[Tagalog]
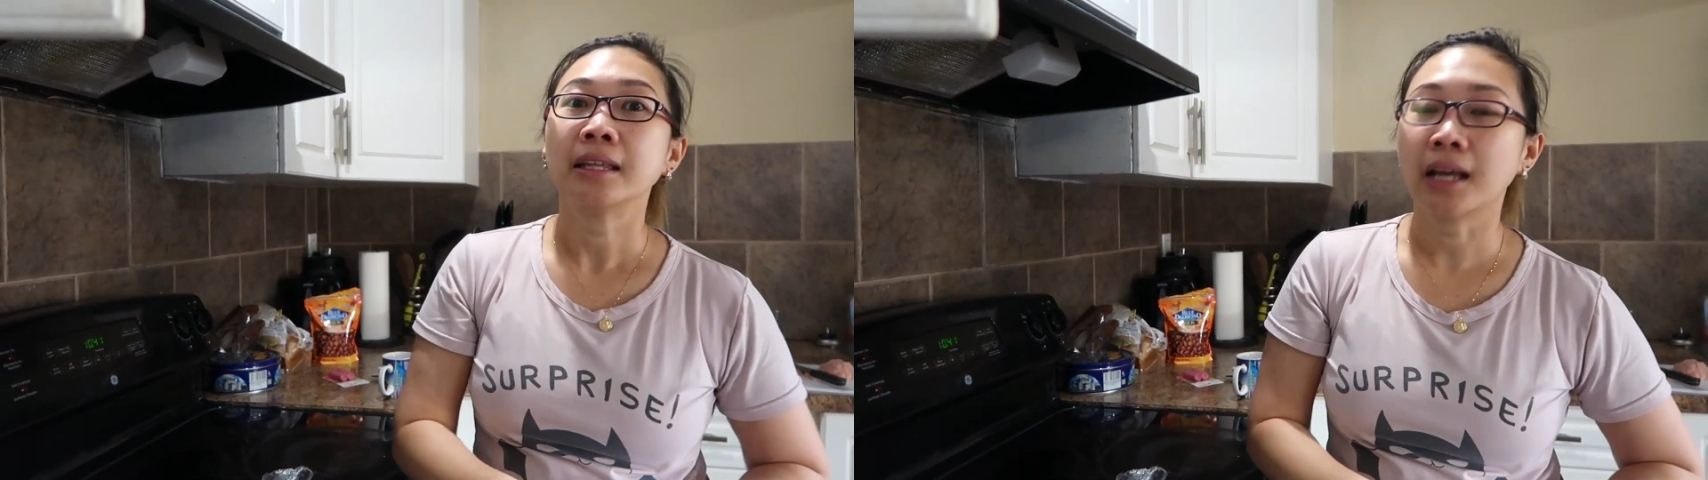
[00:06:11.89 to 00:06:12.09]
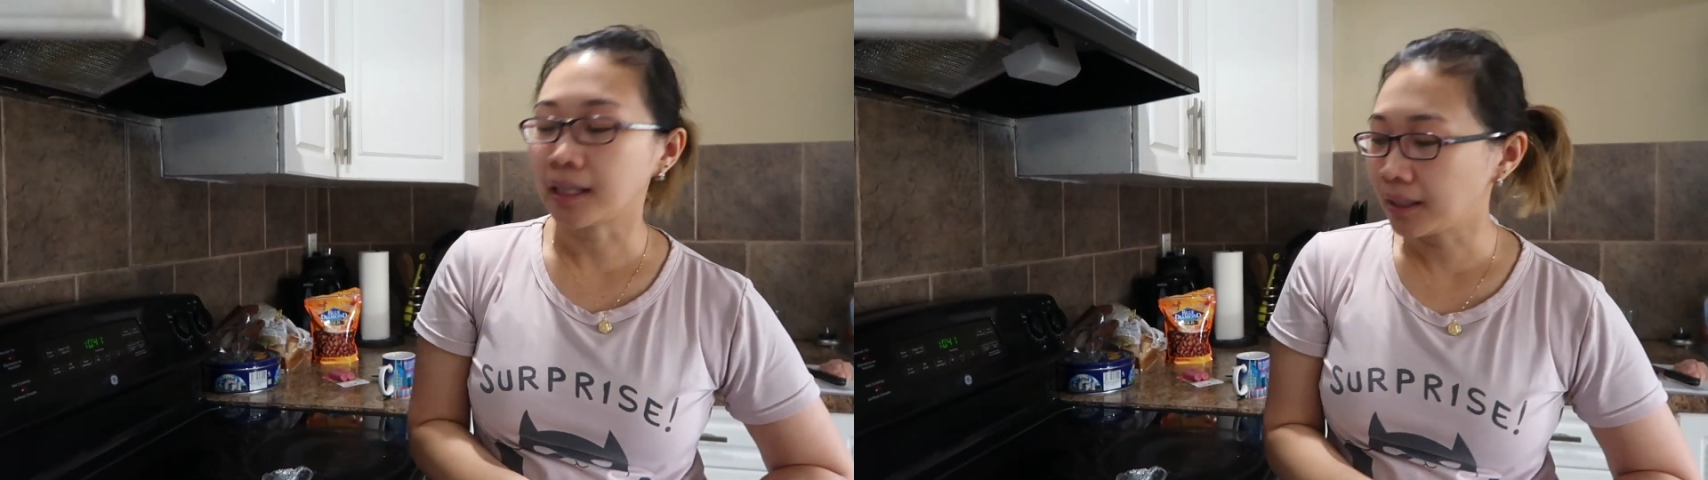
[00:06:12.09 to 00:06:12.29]

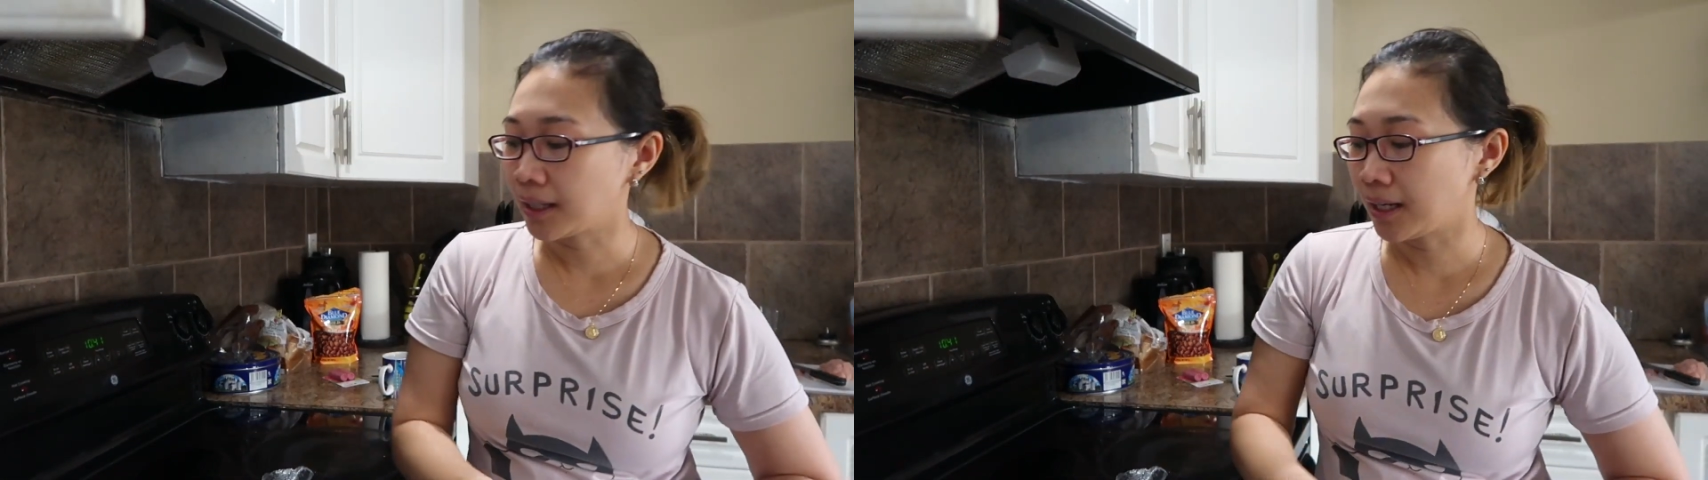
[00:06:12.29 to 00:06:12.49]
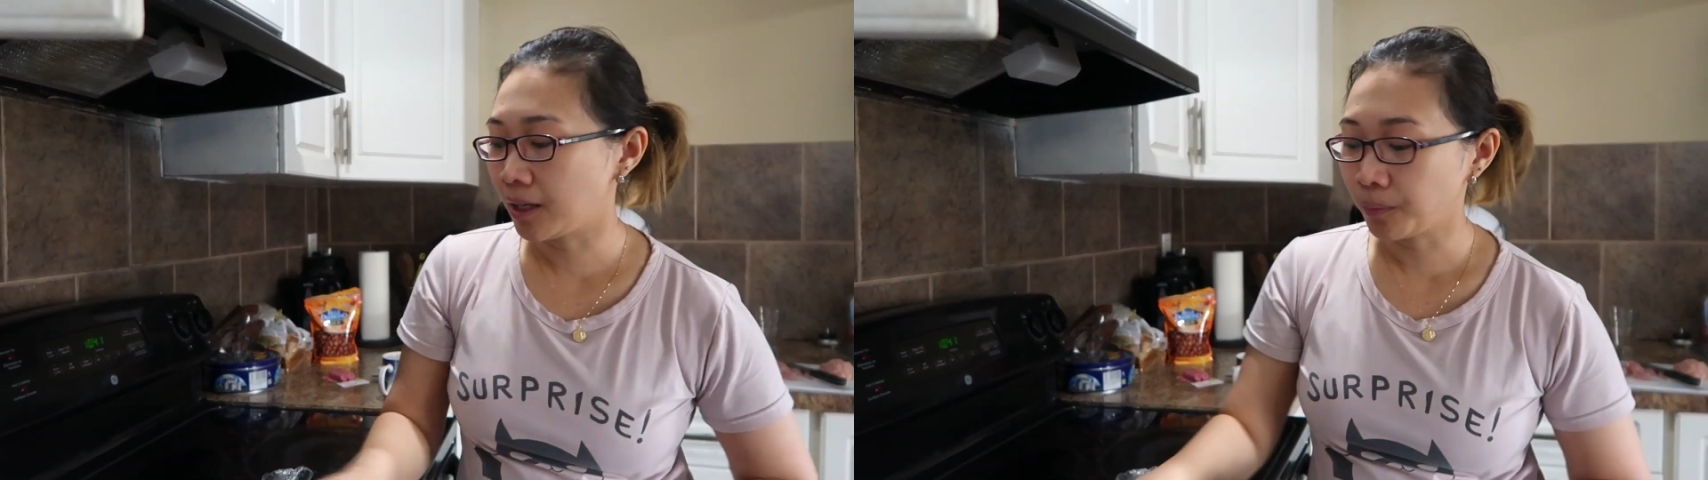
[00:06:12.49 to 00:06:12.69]

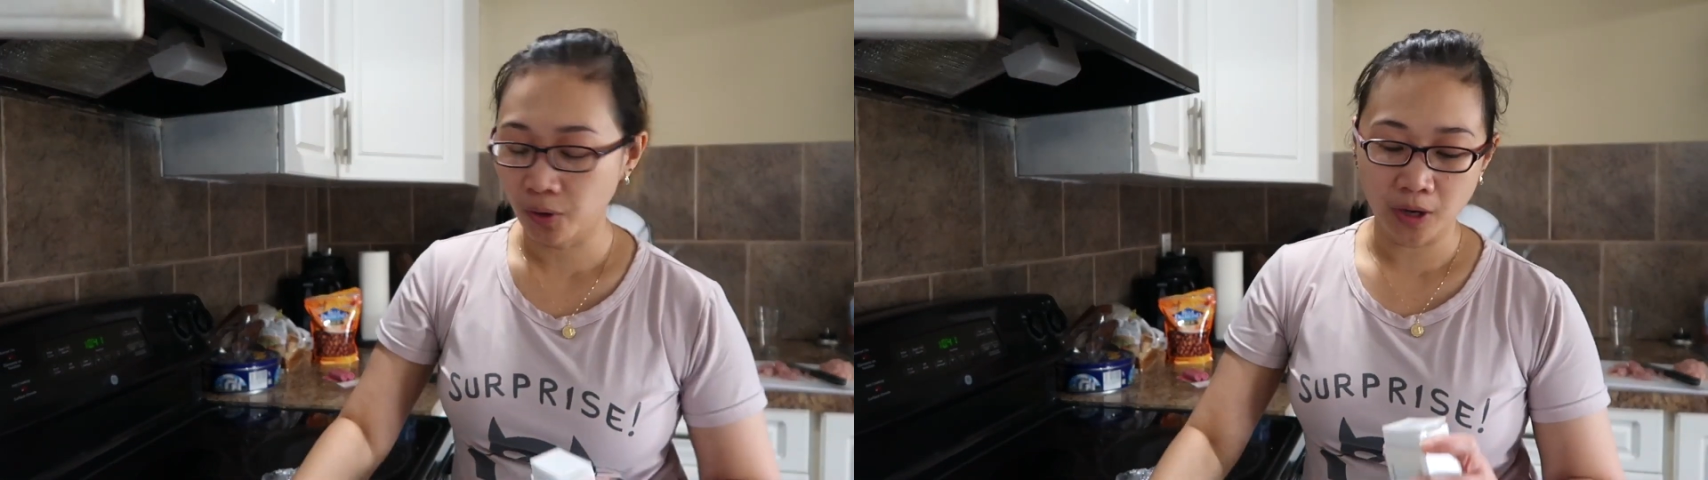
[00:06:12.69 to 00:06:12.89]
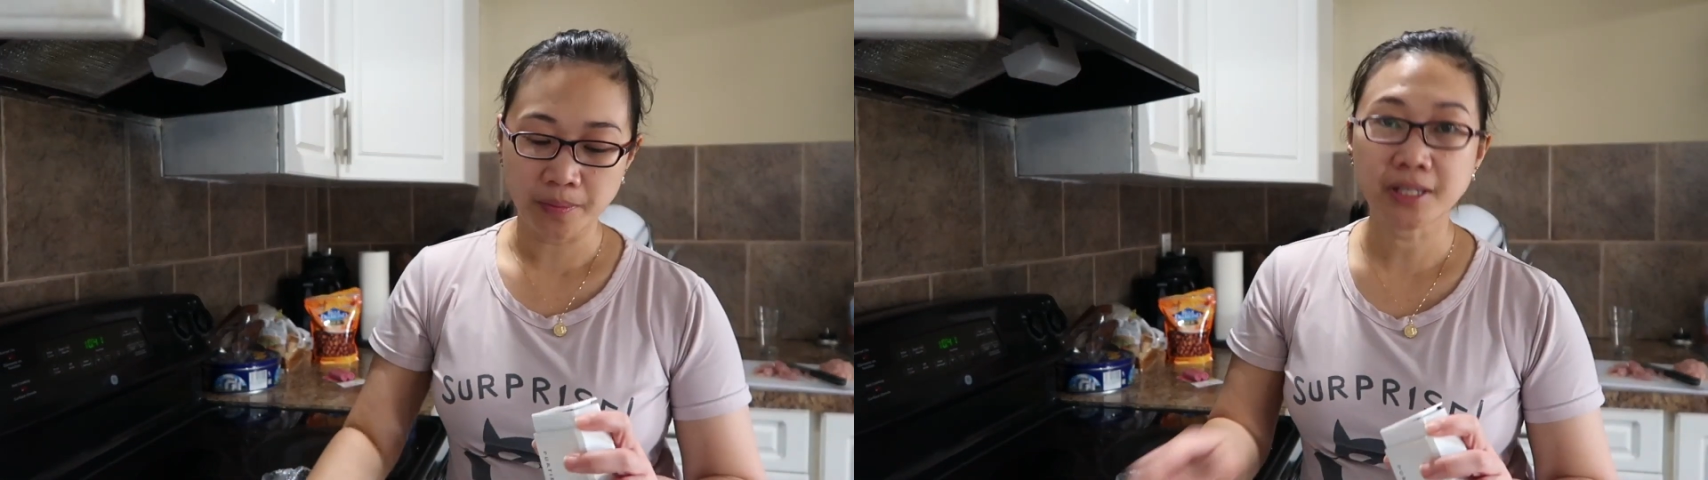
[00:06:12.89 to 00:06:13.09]
Nakatira lang
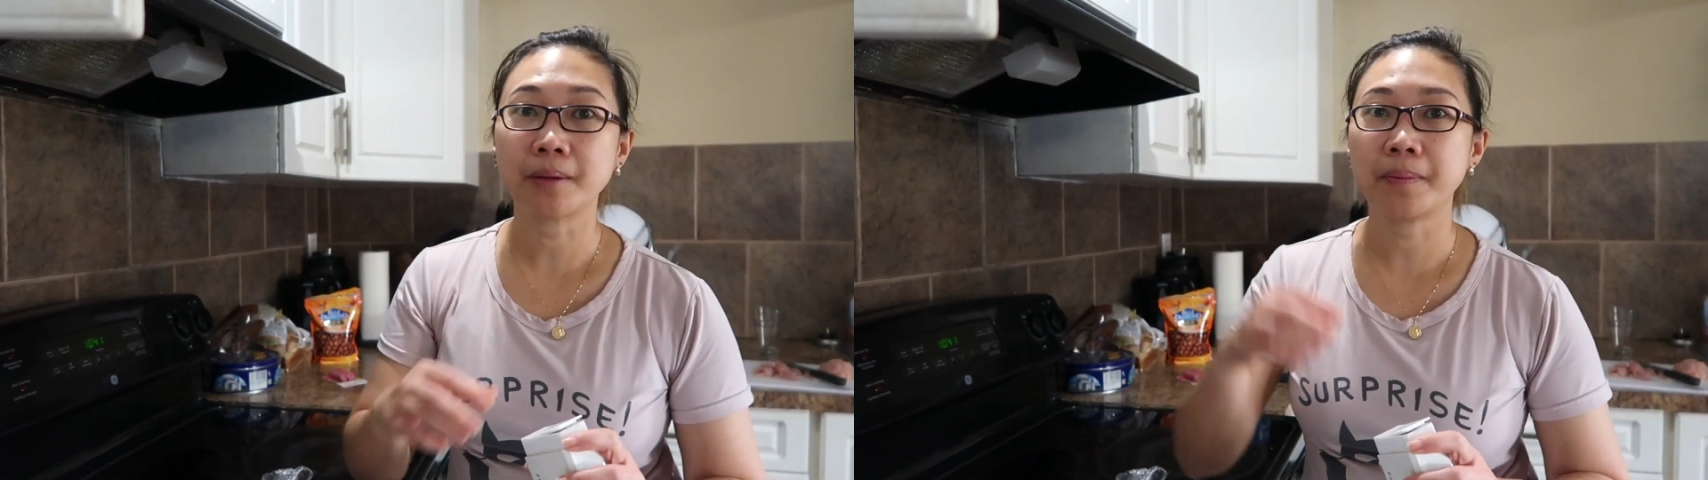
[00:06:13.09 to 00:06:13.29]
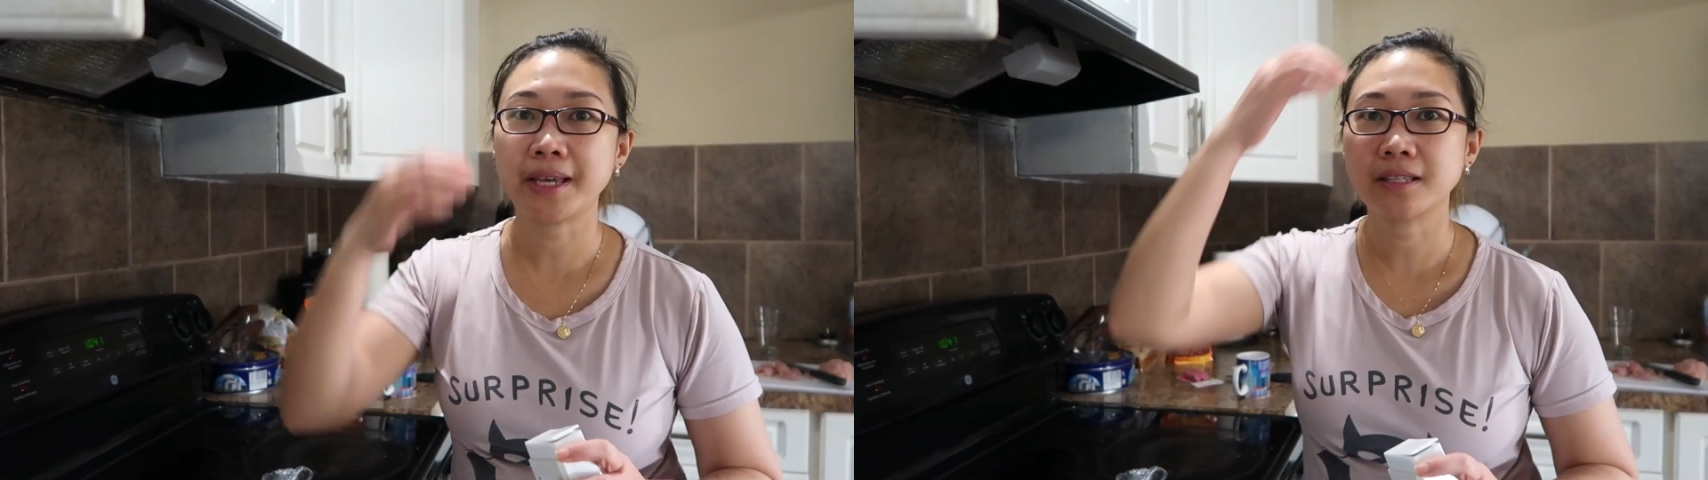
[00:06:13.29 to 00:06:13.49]
po kami
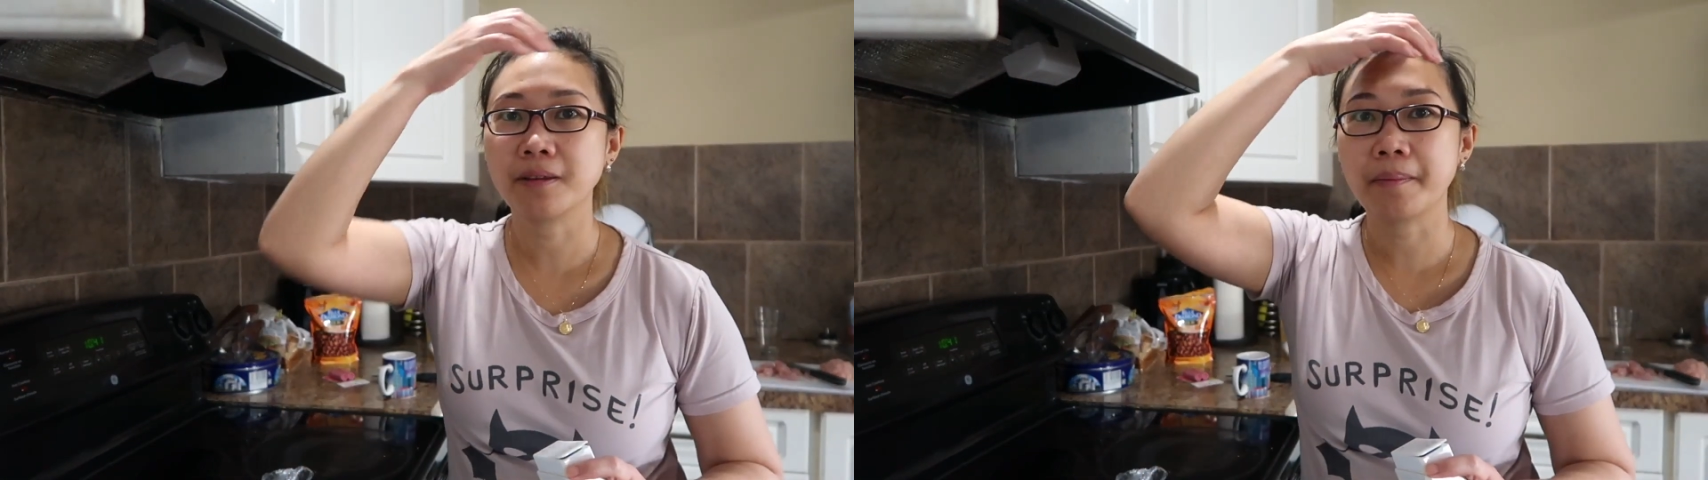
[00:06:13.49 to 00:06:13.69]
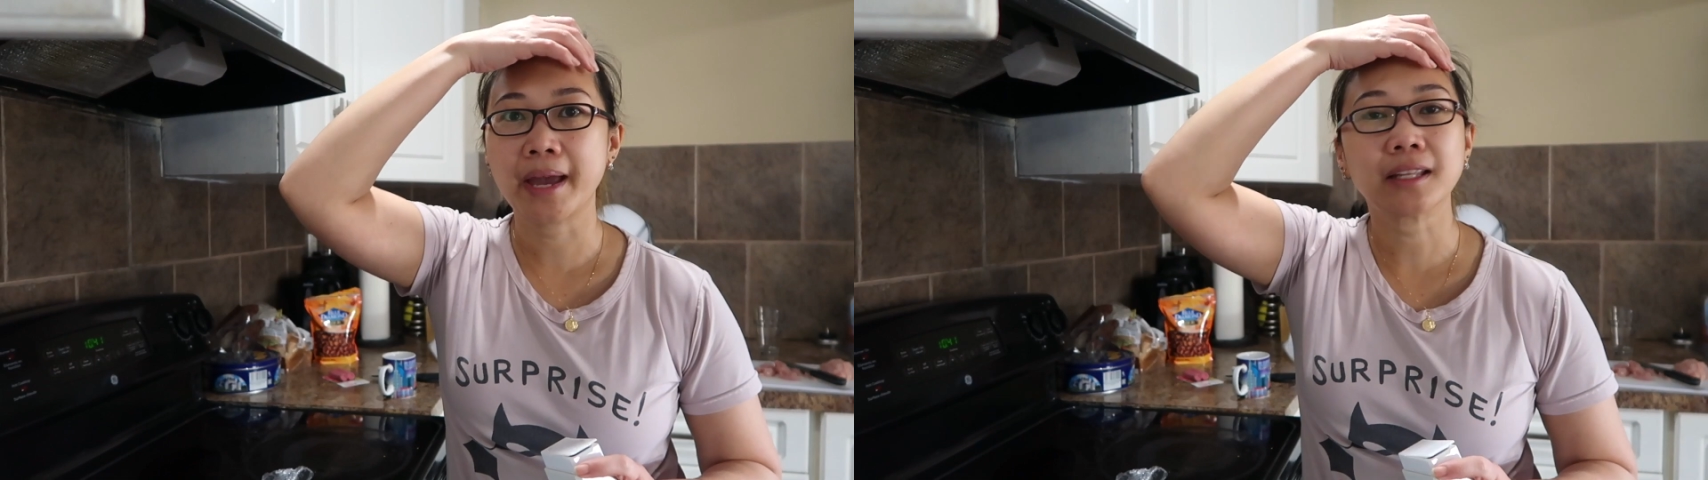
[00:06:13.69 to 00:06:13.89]
sa
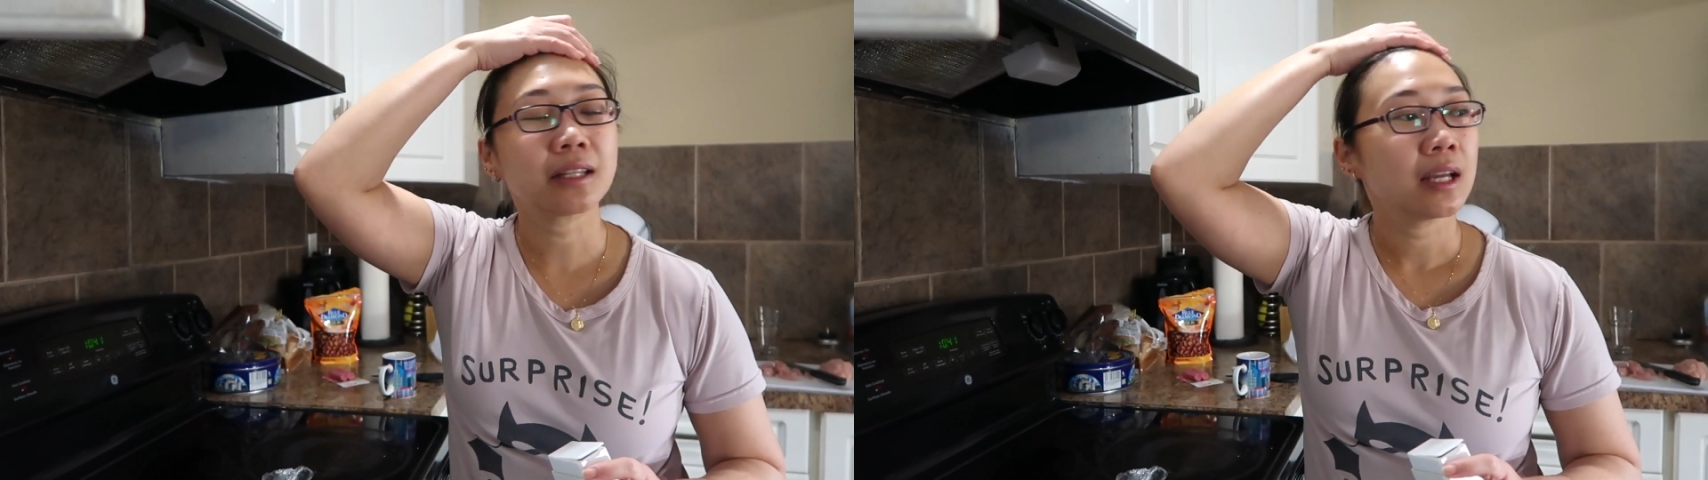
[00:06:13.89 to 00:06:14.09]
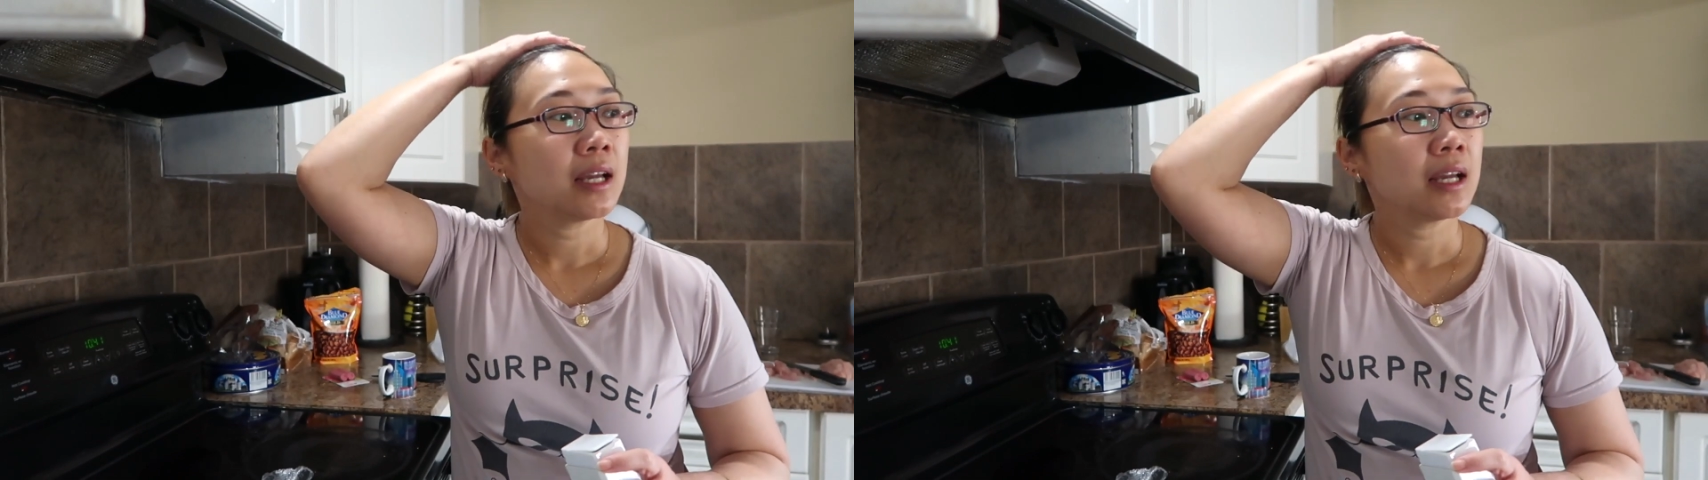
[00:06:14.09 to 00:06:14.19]
basement.